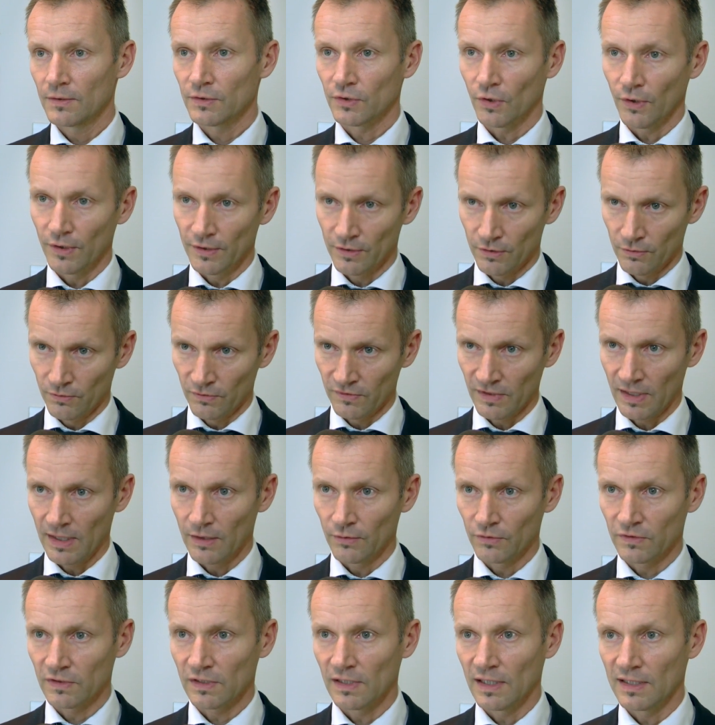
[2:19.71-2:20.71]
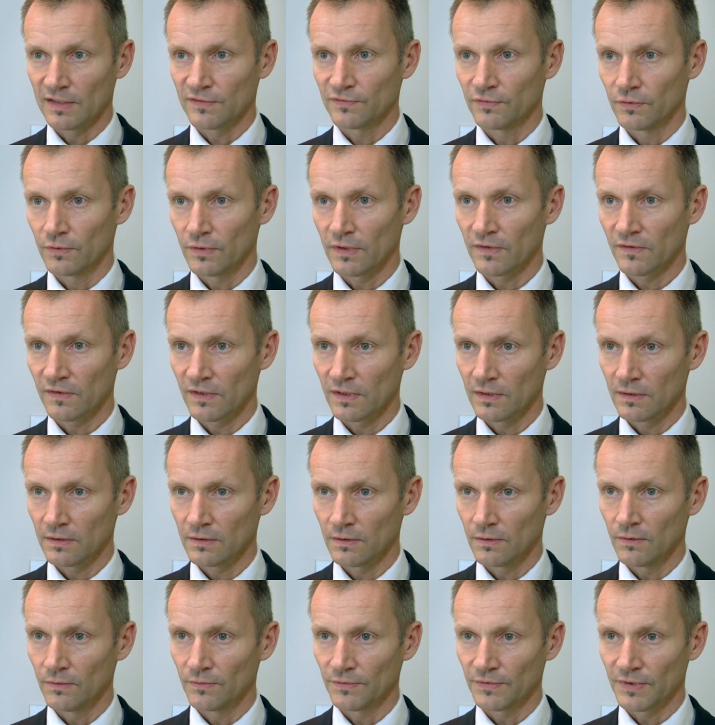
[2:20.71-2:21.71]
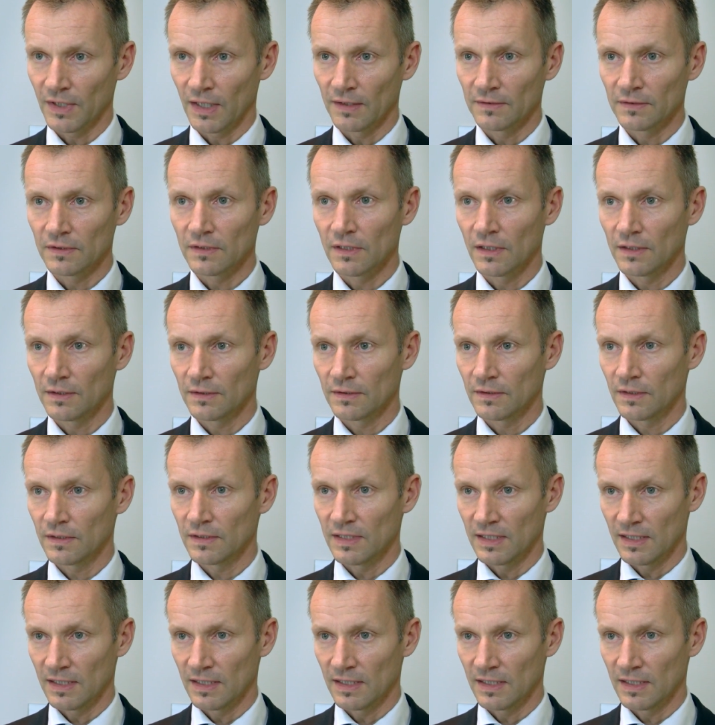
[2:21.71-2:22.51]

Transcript: Teuerungsausgleich vorsehen und dann kann